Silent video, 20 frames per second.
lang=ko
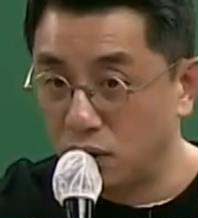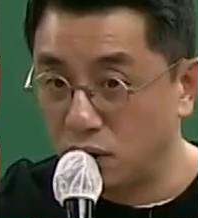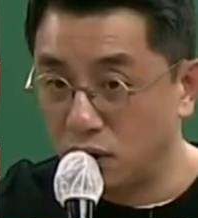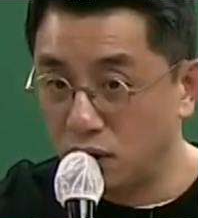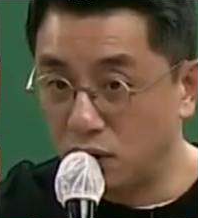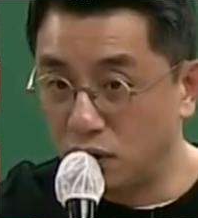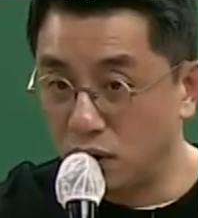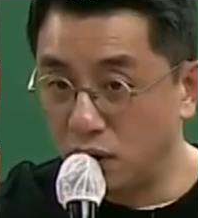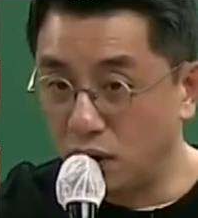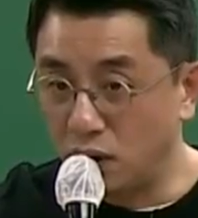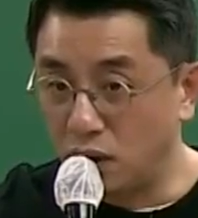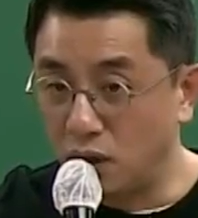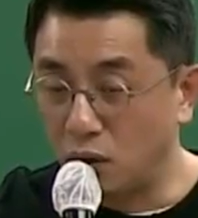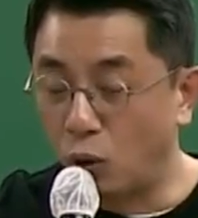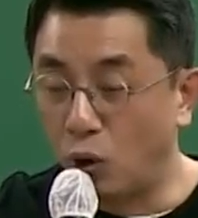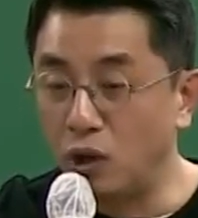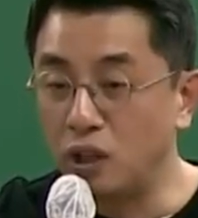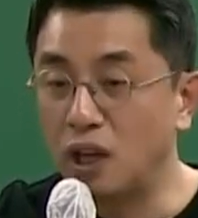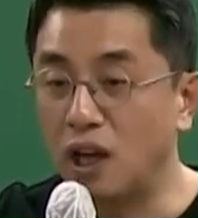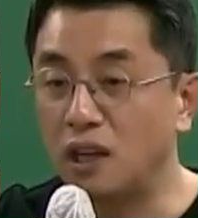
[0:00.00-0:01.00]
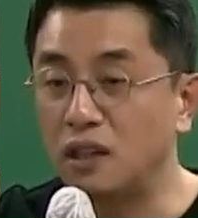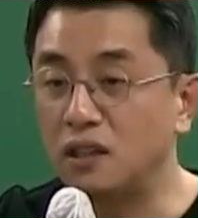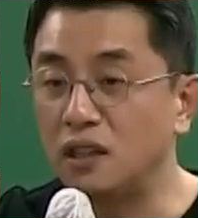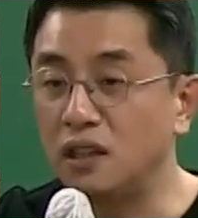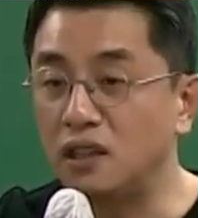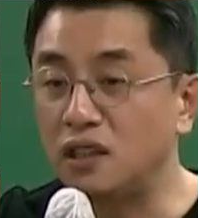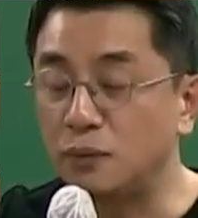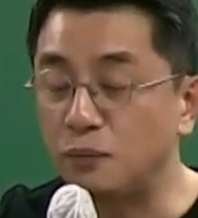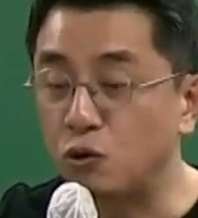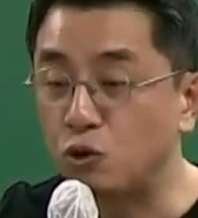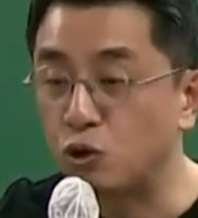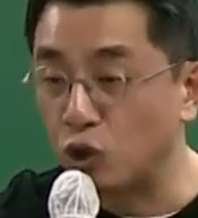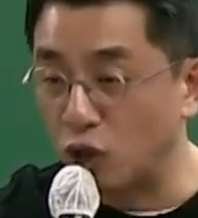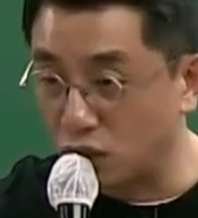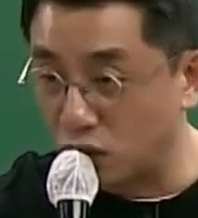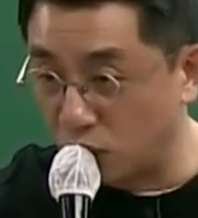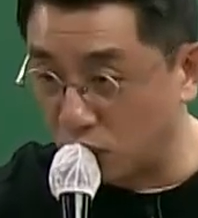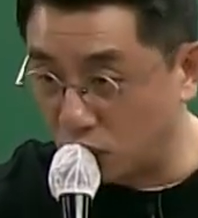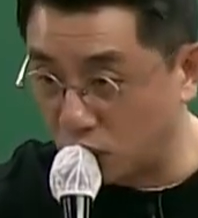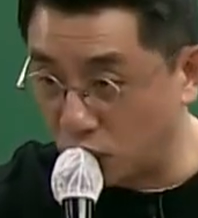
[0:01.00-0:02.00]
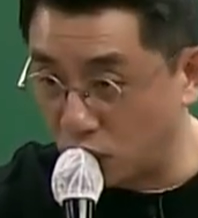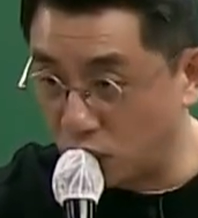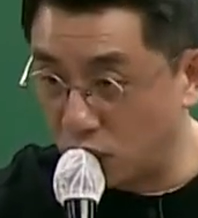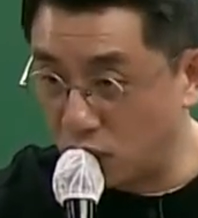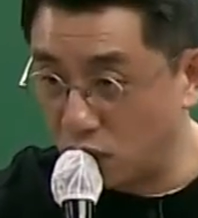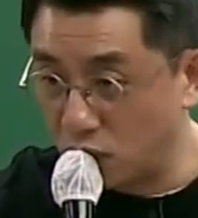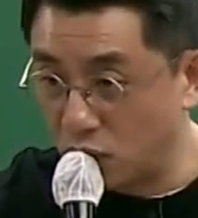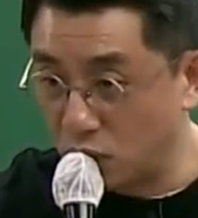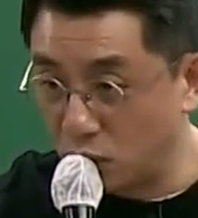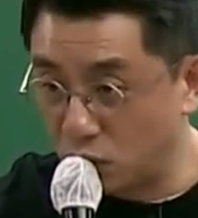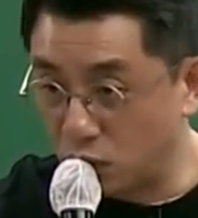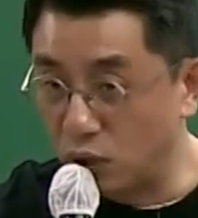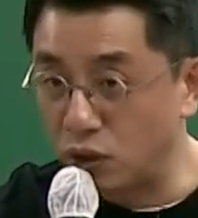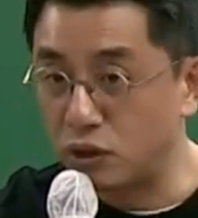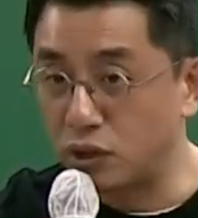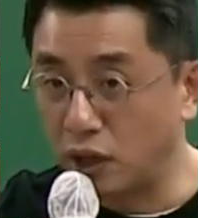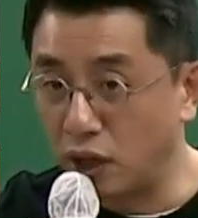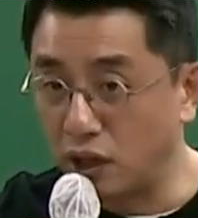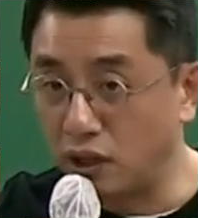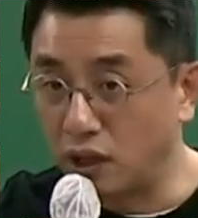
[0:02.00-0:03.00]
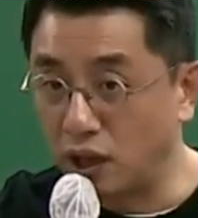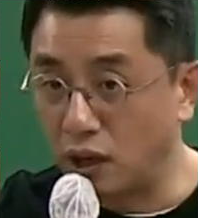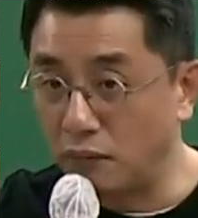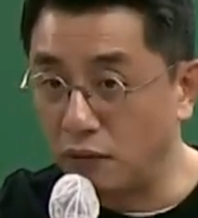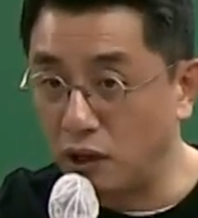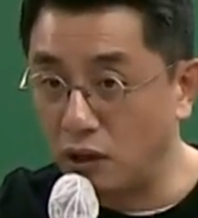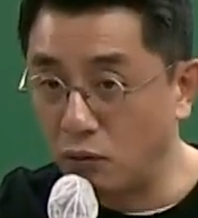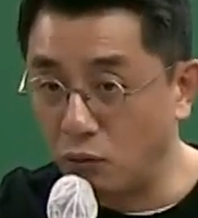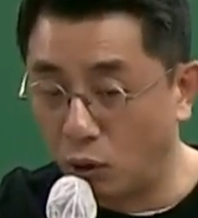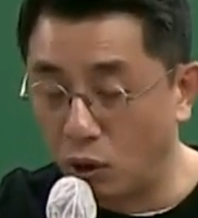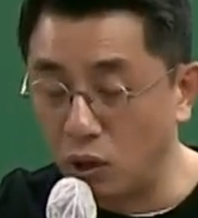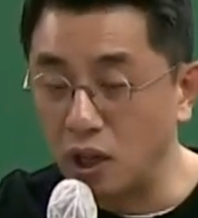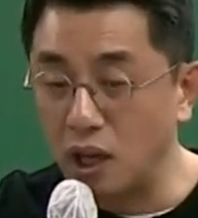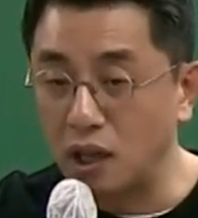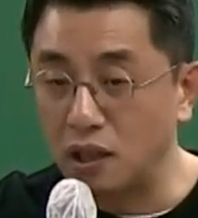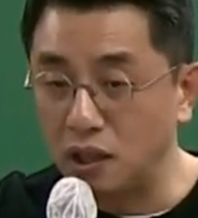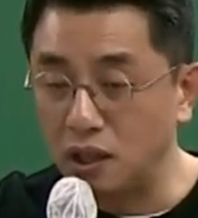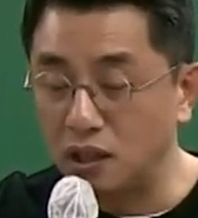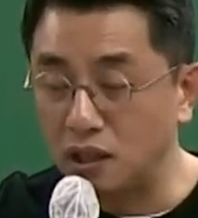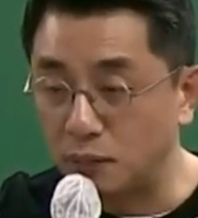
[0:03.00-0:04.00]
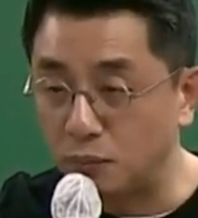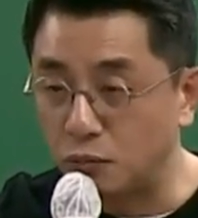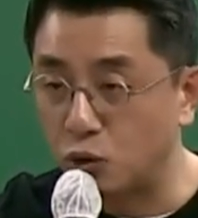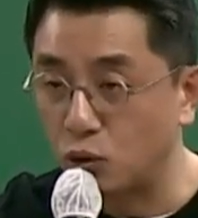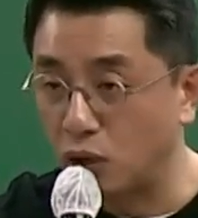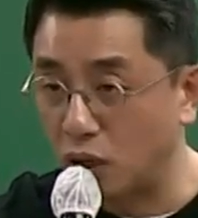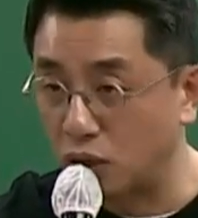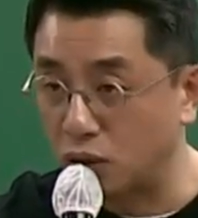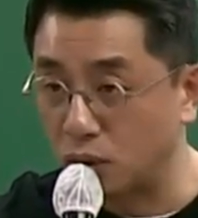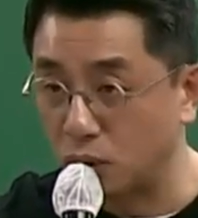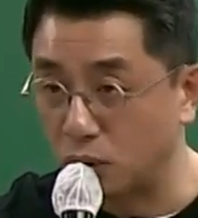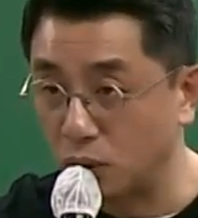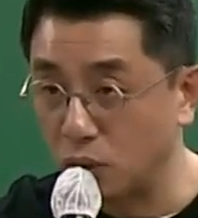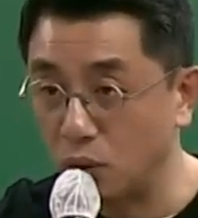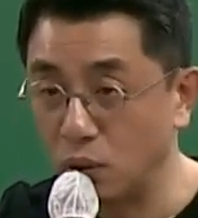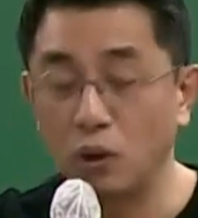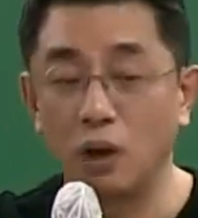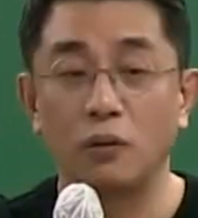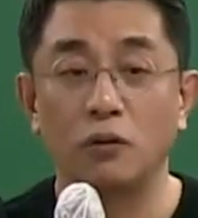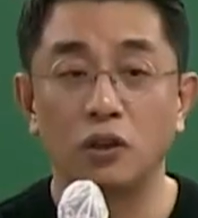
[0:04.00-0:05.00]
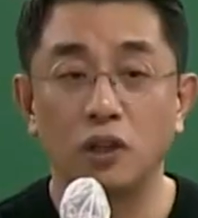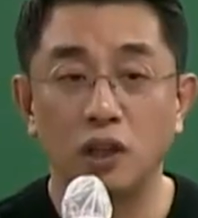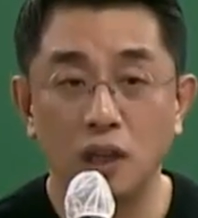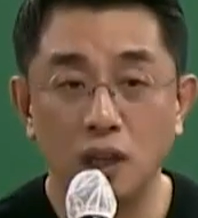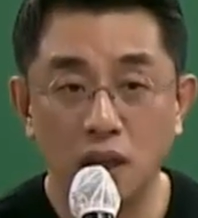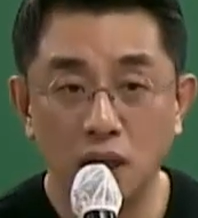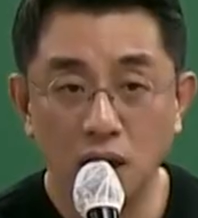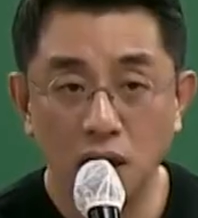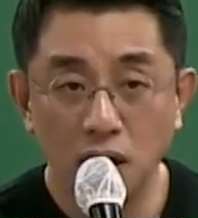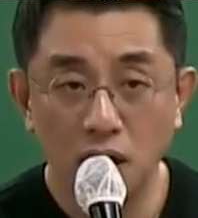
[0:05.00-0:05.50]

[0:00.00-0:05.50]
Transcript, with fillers: 그죠? 어. 권한의 집중화 정도. 줄여서 얘기하면 권한의 집중화 정도. 이게 뭐다?